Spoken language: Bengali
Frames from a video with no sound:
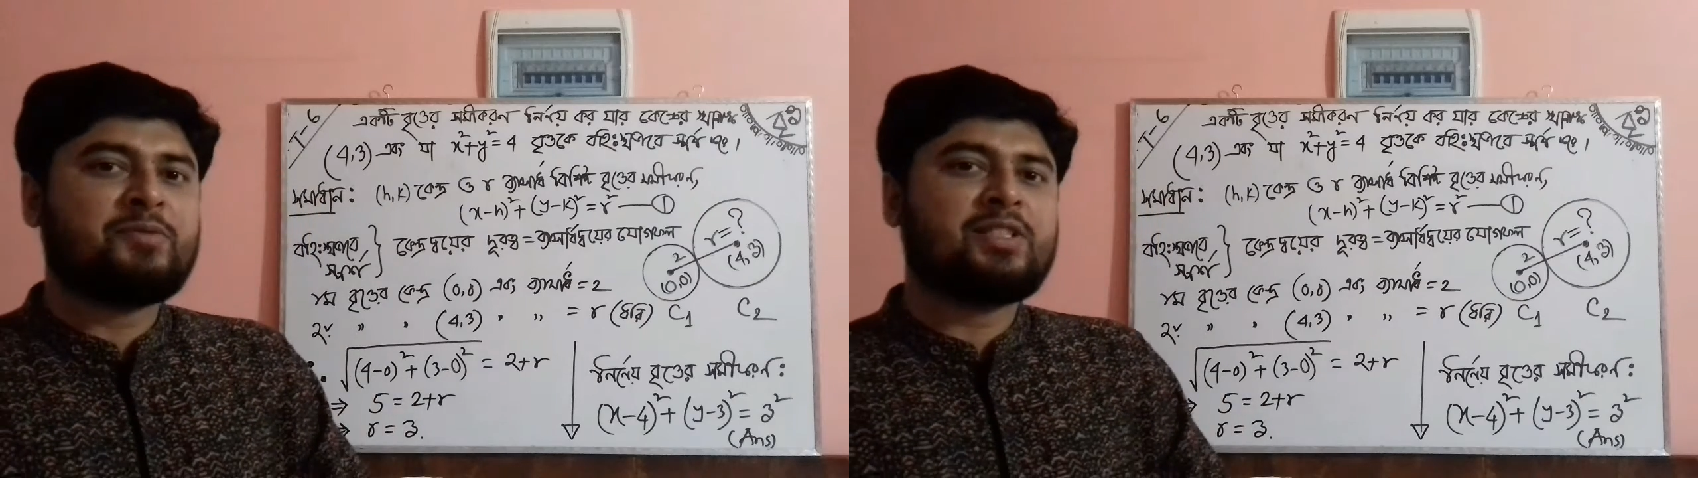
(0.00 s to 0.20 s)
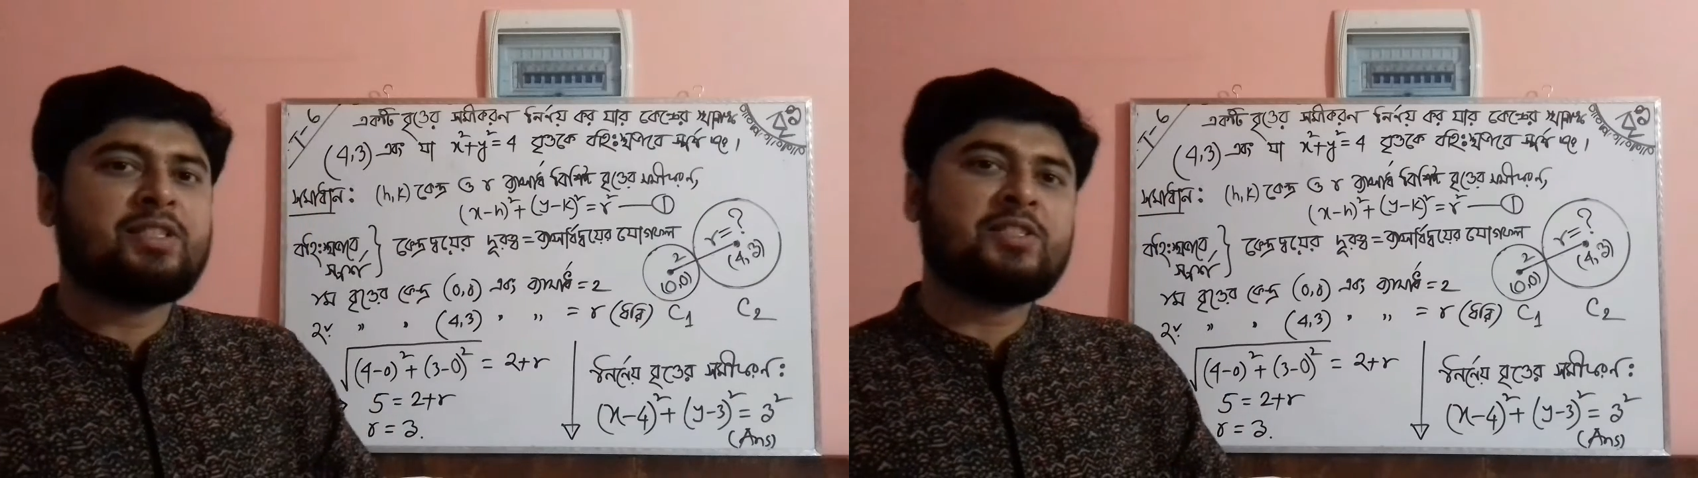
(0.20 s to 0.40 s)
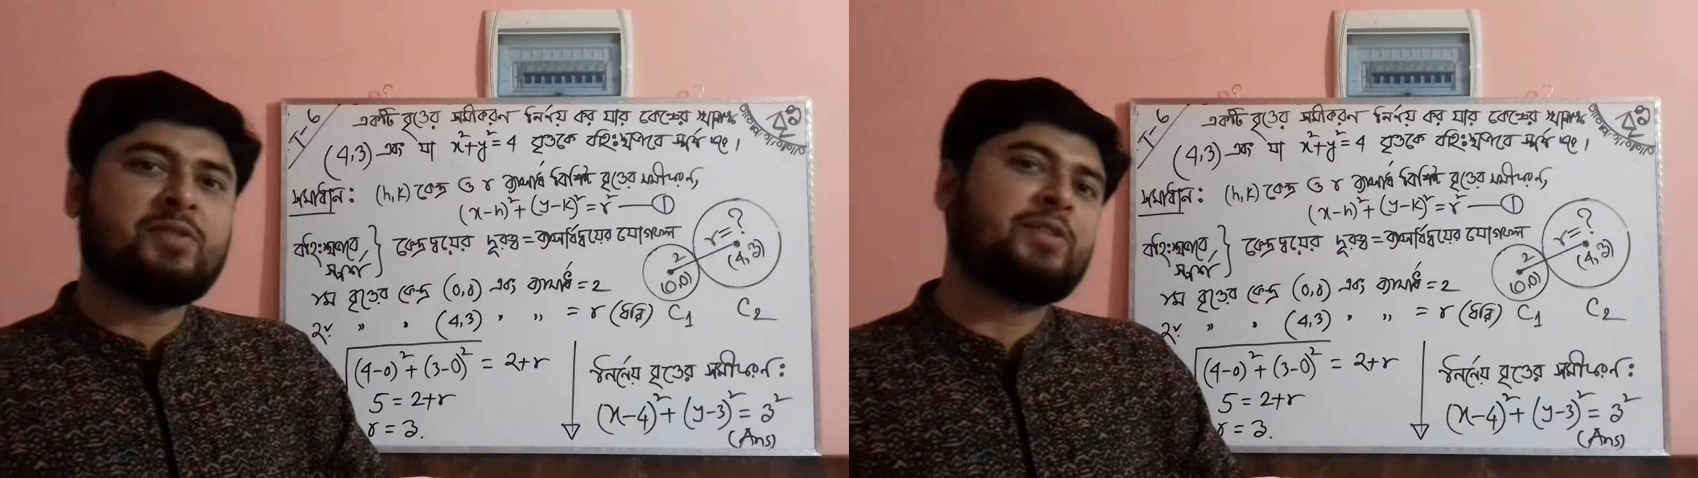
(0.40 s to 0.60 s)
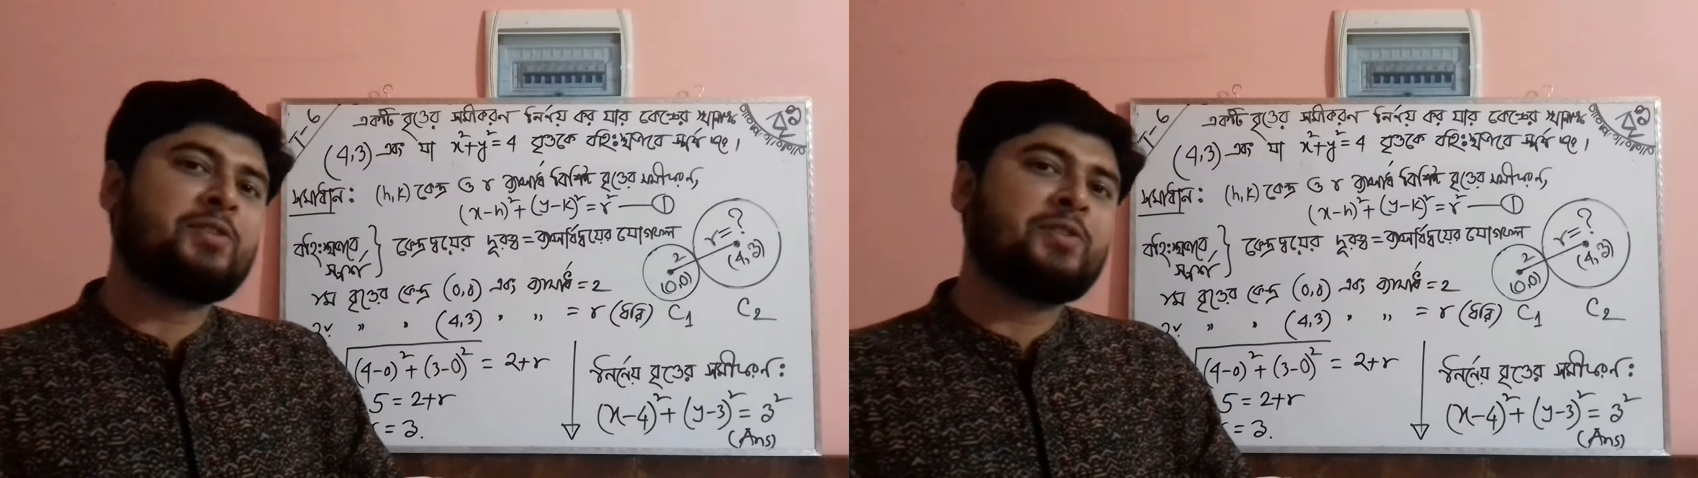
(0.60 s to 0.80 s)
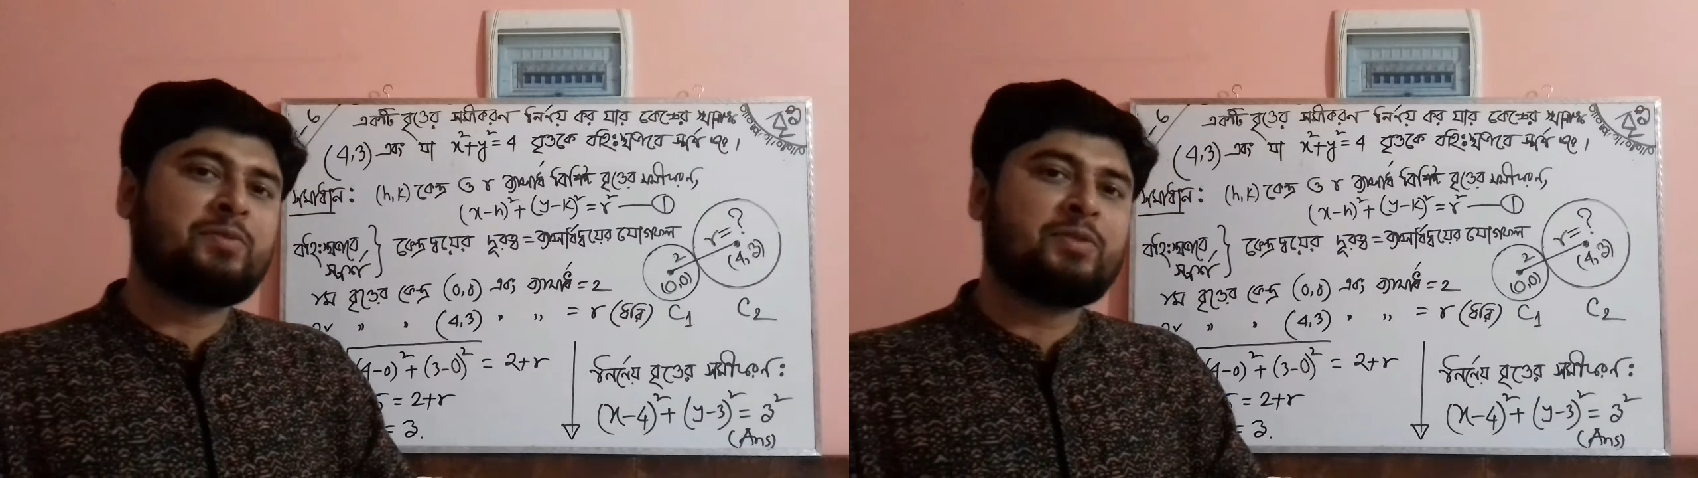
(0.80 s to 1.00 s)
সমস্যাটি
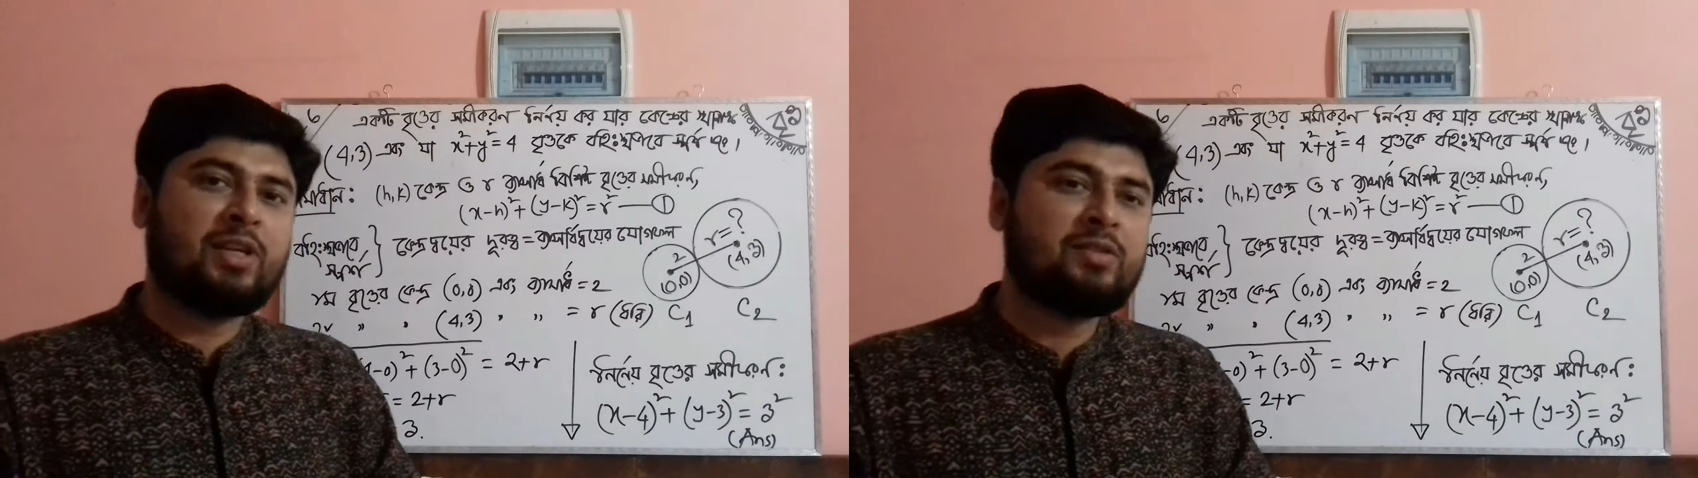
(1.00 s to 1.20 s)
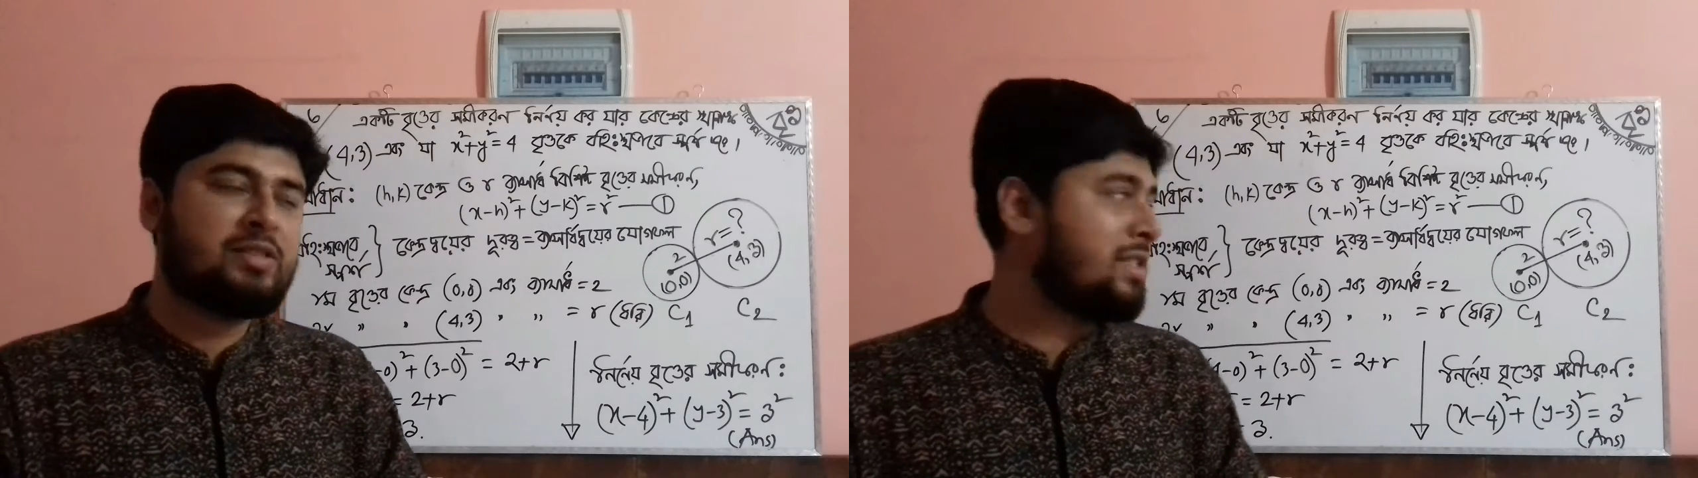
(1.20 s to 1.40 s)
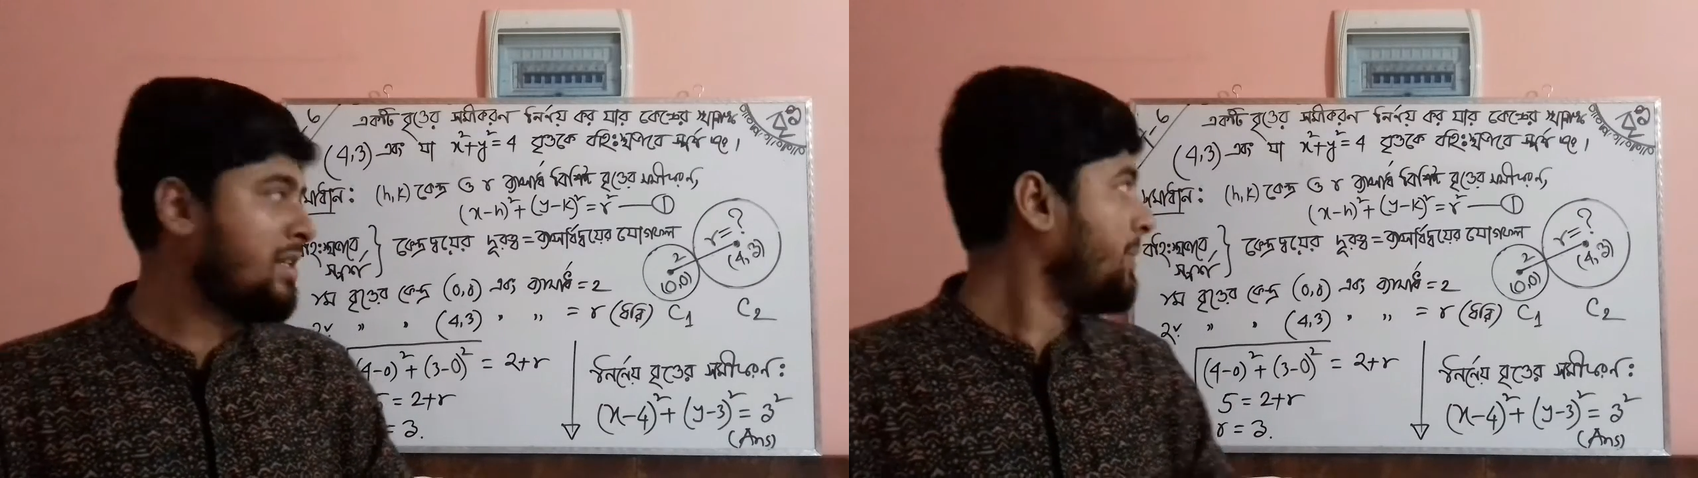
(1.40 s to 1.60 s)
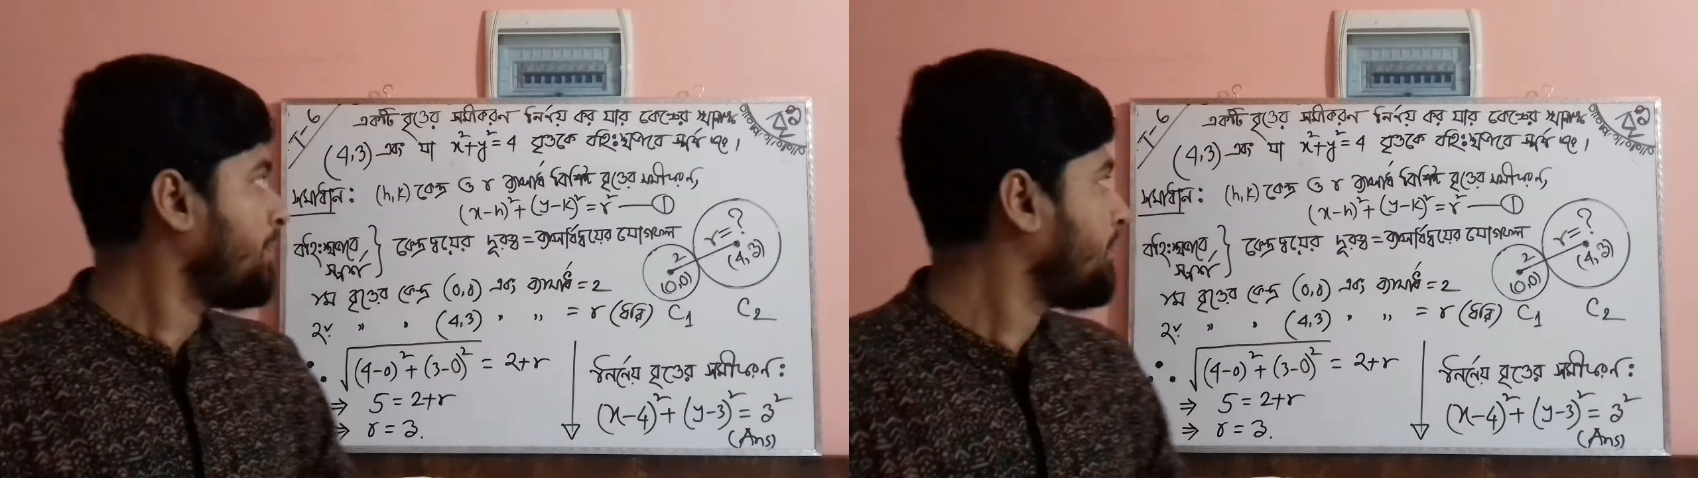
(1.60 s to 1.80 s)
সমাধান করব তা হচ্ছে